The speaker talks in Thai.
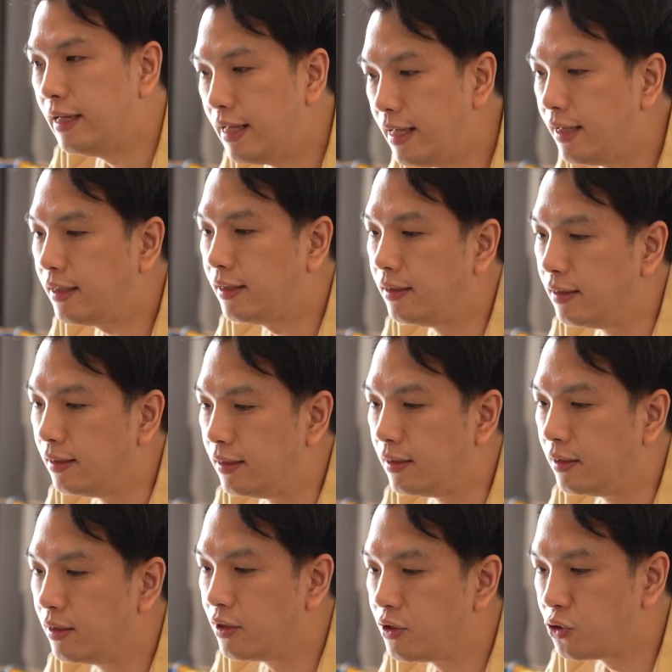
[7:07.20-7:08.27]
นี่คือ
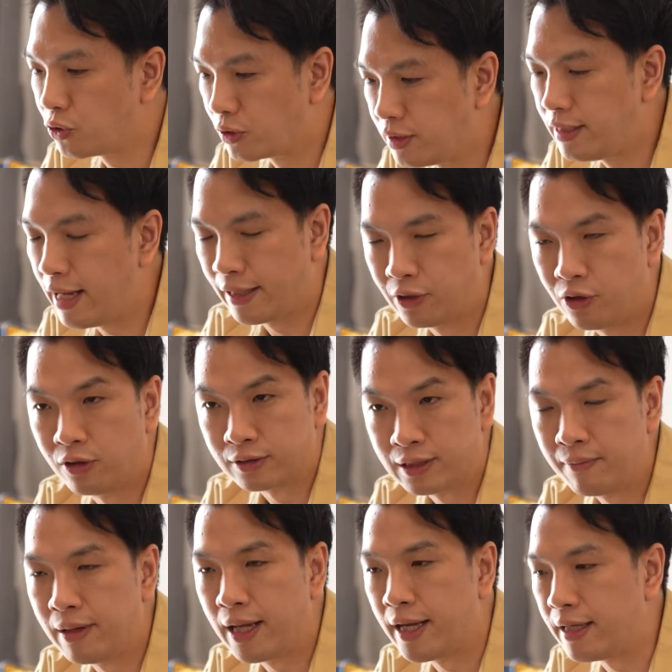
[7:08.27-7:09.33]
จุดเด่นของ
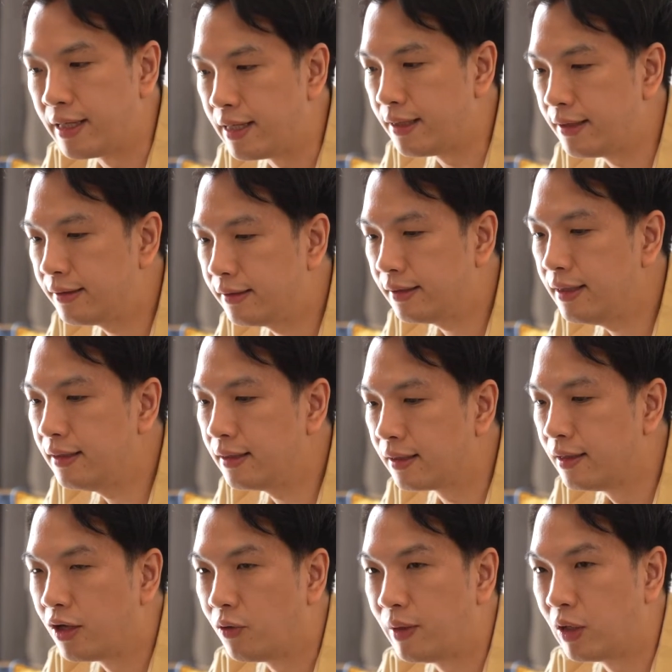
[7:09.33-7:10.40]
ทำเลนี้ ซึ่ง
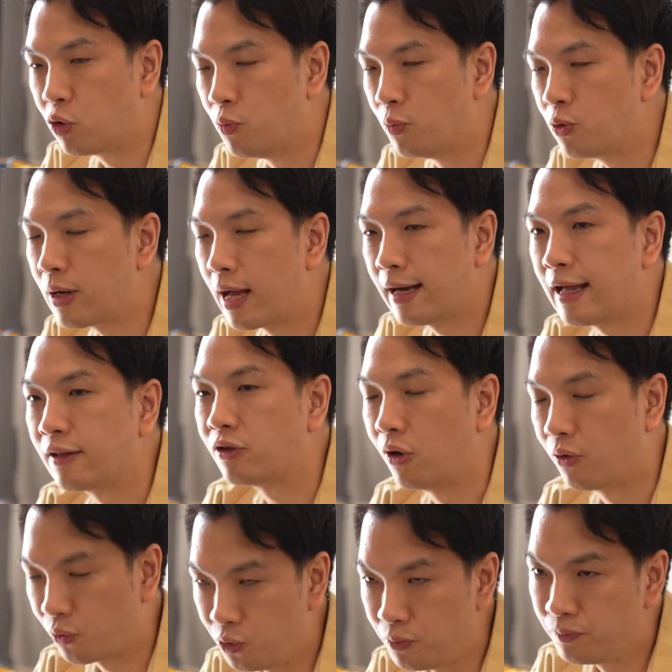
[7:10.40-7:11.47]
เรามีกลุ่มลูกค้าหลัก
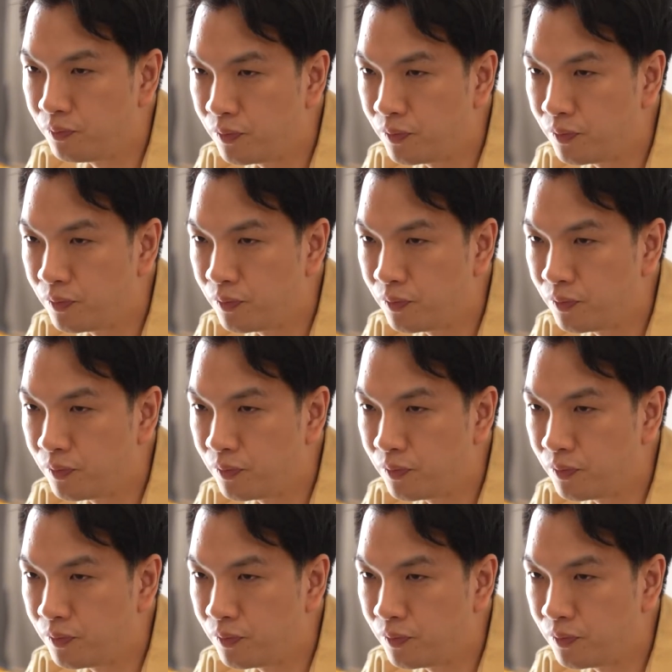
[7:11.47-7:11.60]
2 กลุ่ม